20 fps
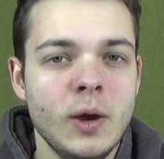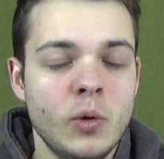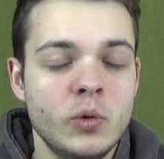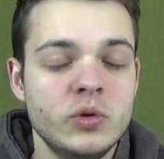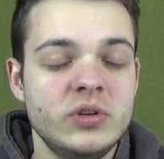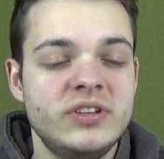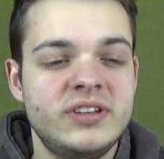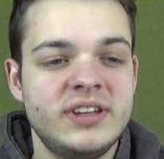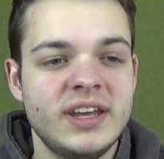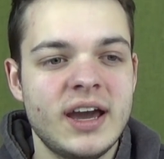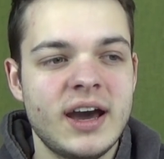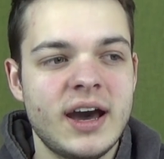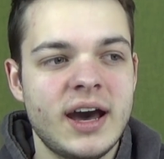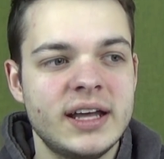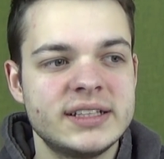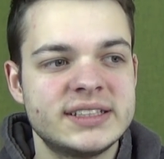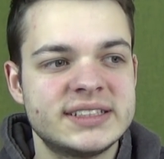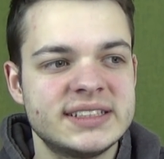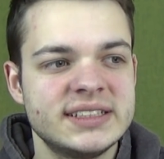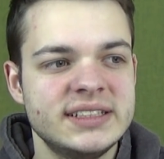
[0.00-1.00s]
Und der
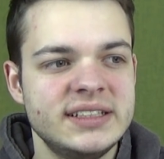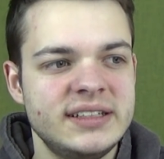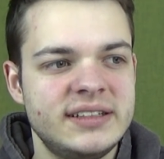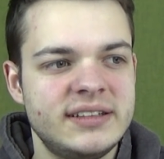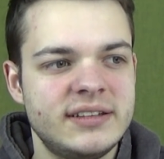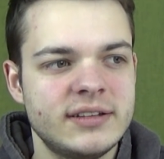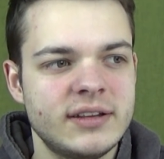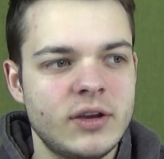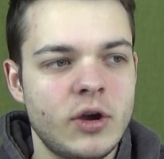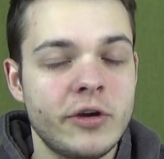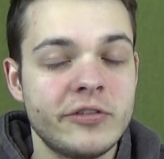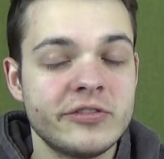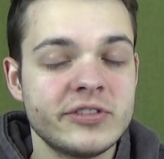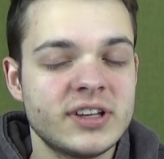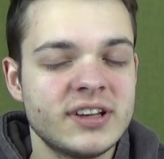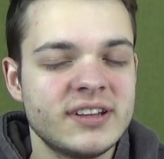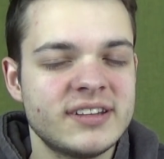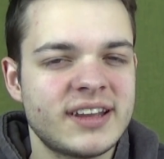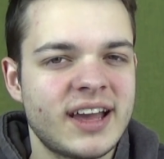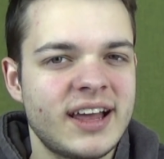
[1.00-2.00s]
hat sich
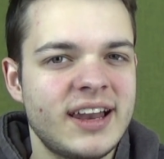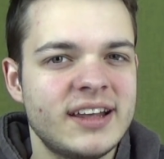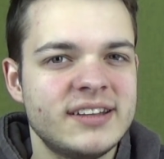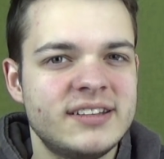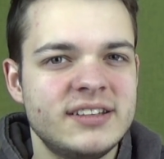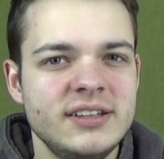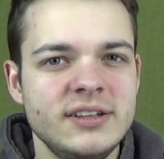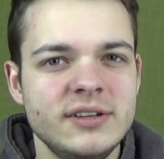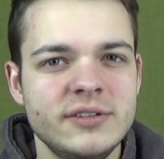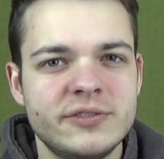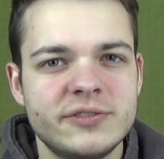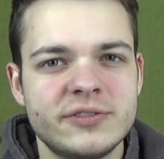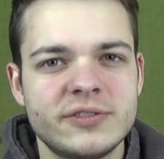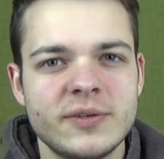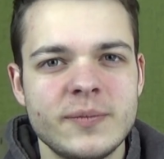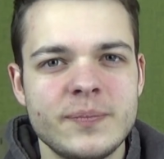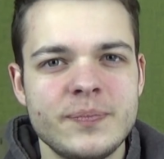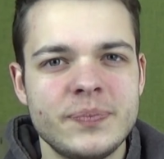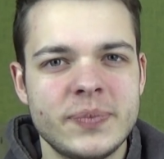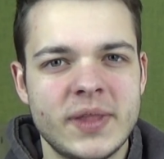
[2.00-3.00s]
öffentlich relativ,
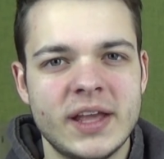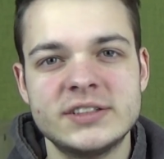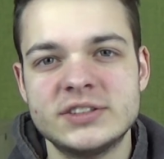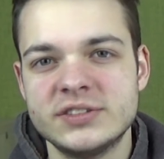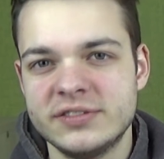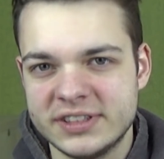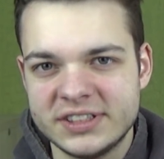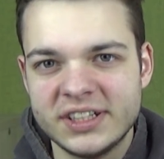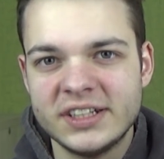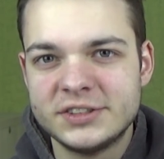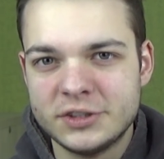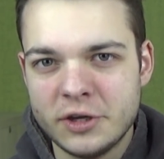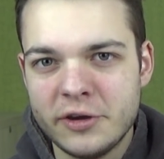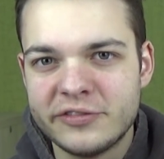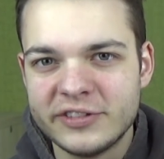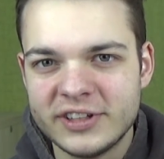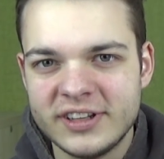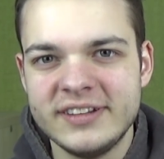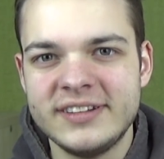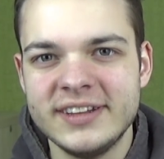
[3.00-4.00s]
also was heißt
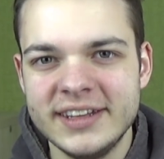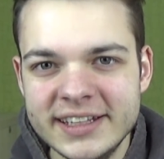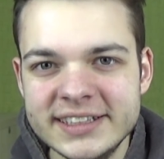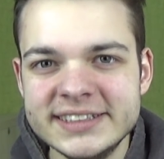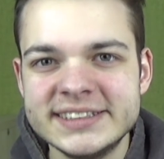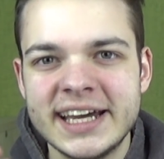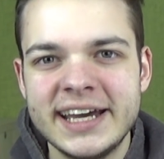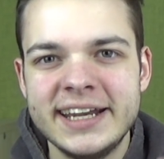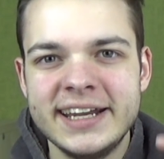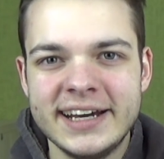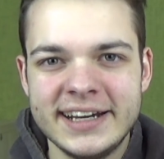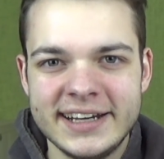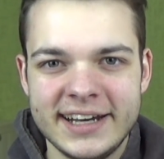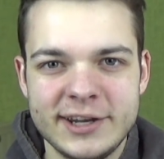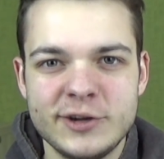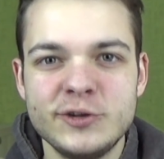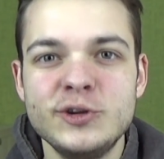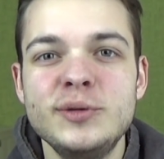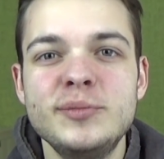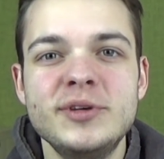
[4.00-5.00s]
öffentlich, in seiner
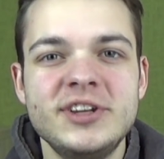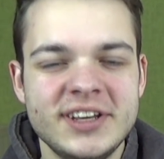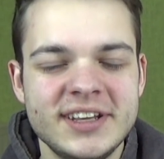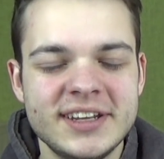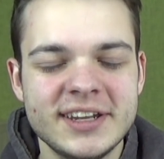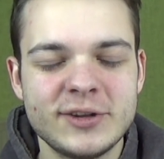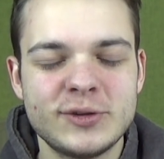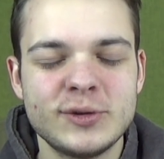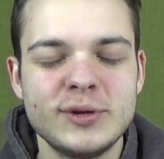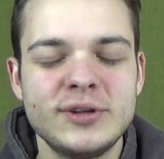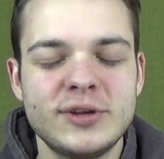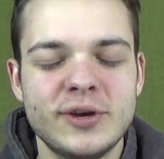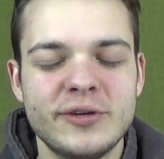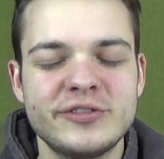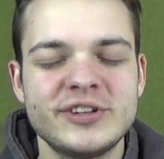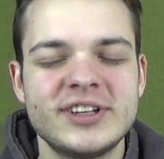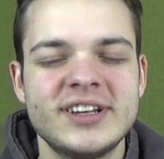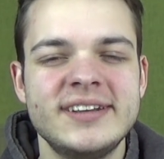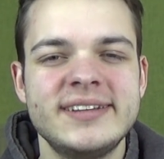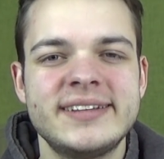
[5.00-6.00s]
Anonymität natürlich
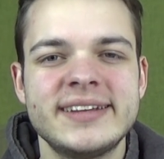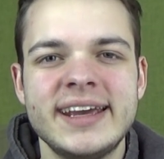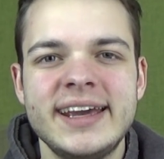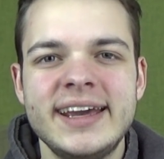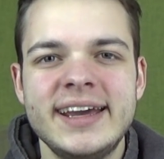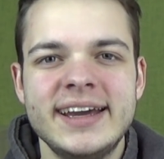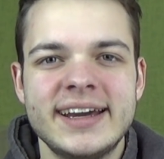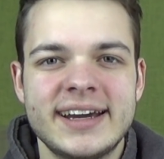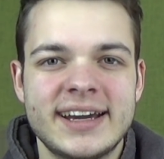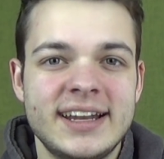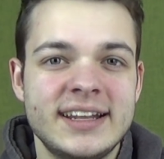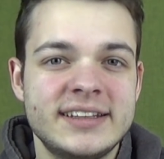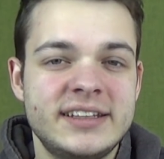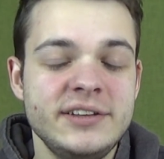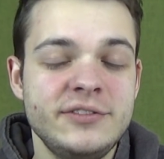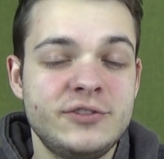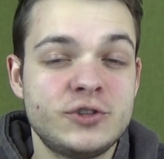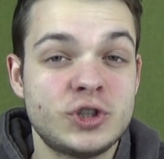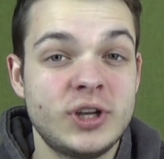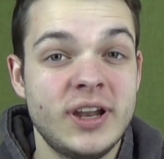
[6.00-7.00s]
öffentlich,
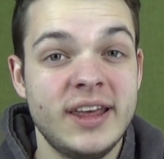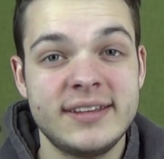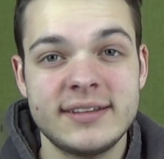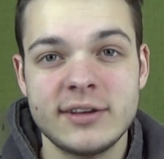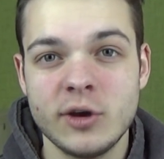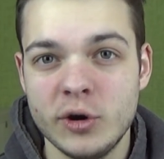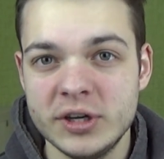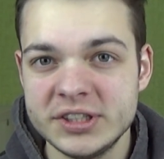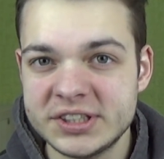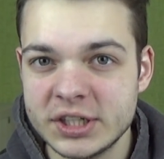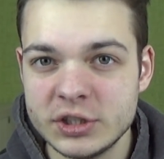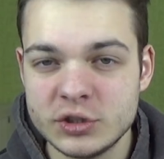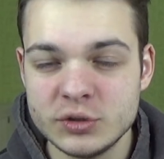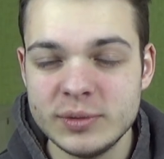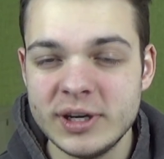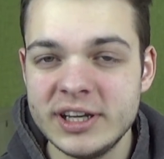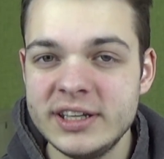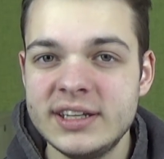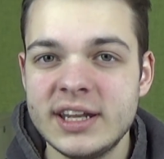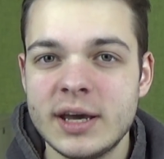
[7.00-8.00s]
relativ schlecht geäußert
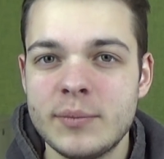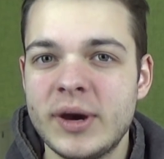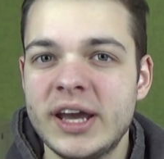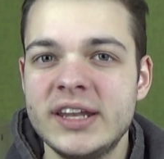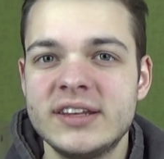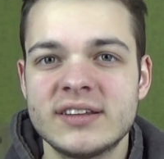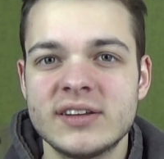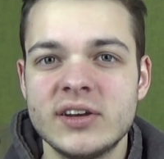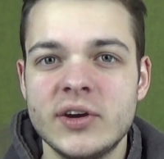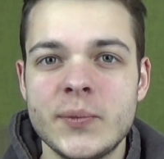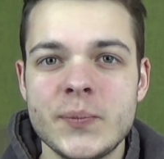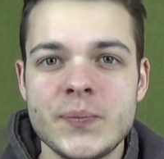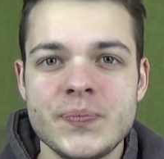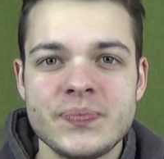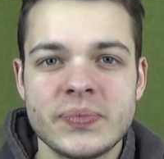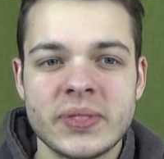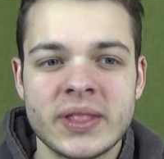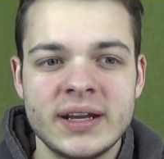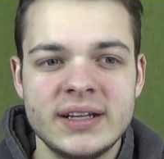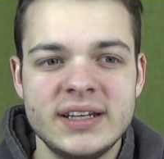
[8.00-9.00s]
über ihn. Er meinte,
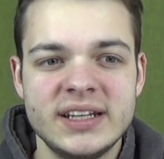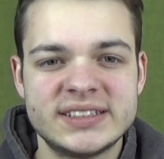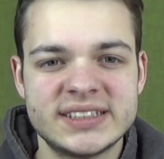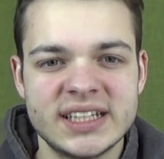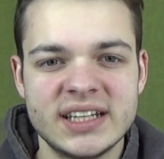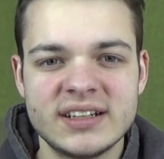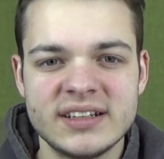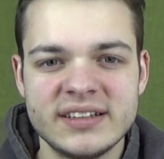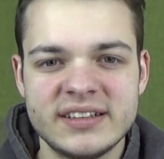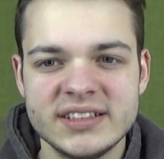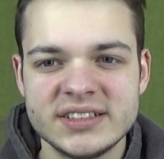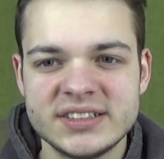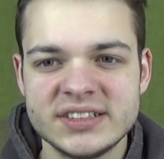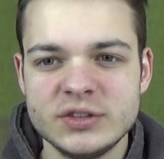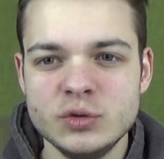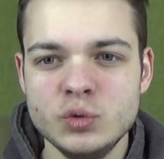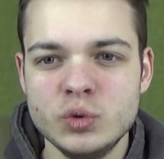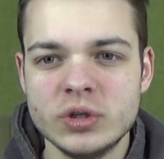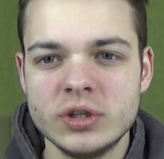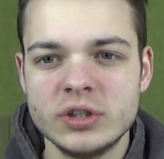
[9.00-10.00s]
letztendlich ist
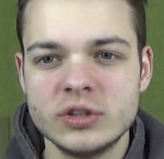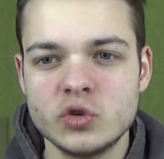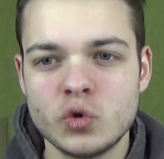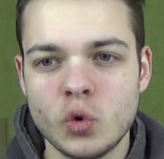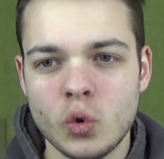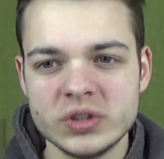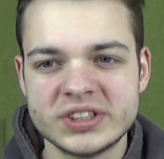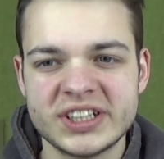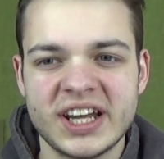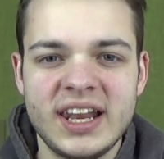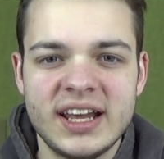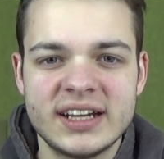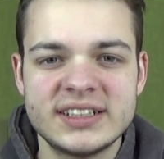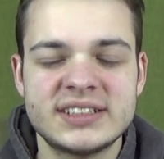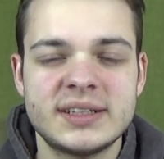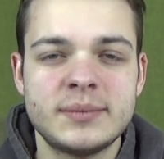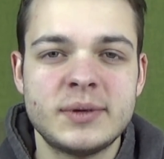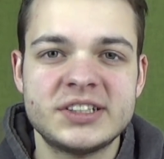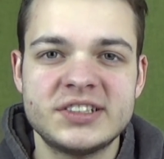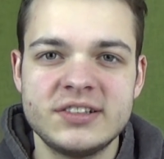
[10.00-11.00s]
es nur ein großer,
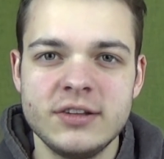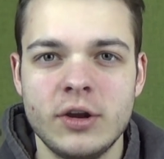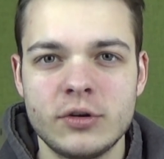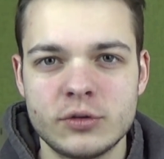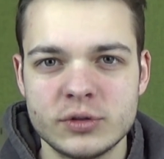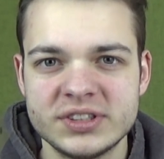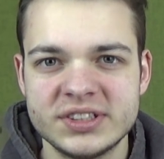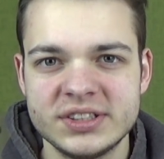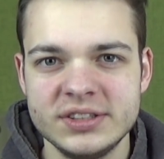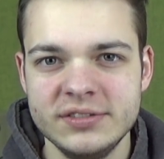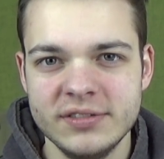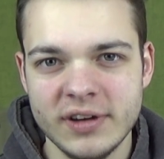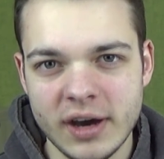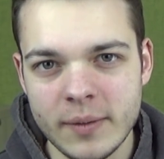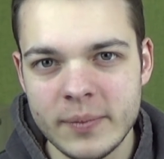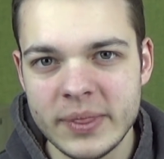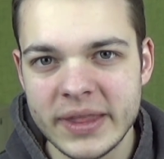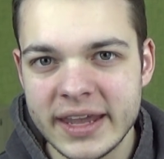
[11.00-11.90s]
langsamer Slot-Receiver.